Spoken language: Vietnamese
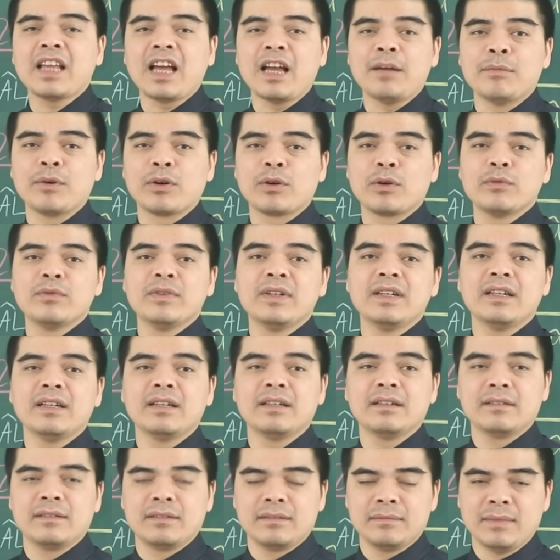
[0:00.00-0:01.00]
tài mà quý
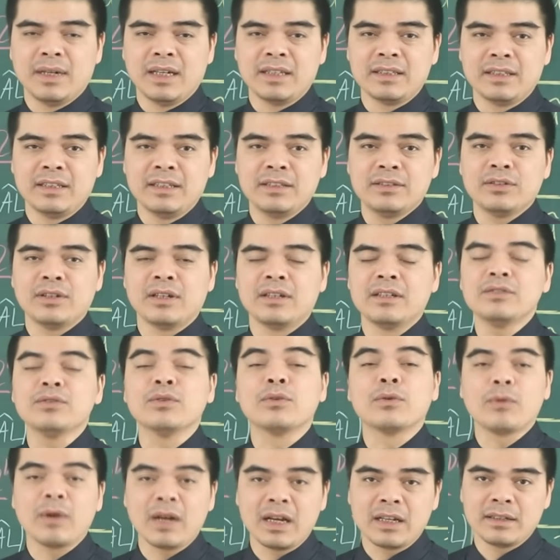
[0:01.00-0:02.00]
vị mà trở nên
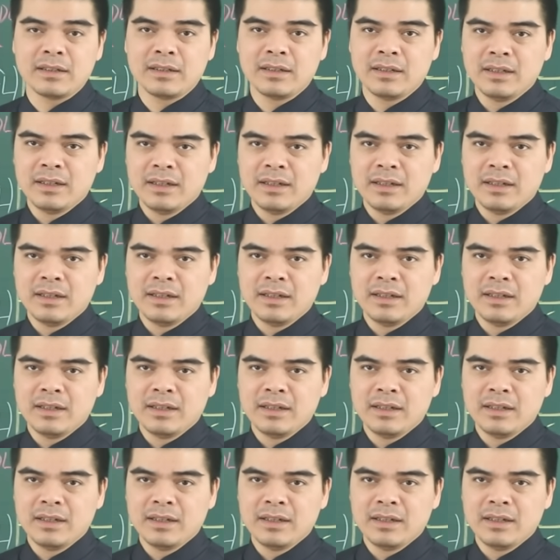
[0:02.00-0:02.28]
chủ quan.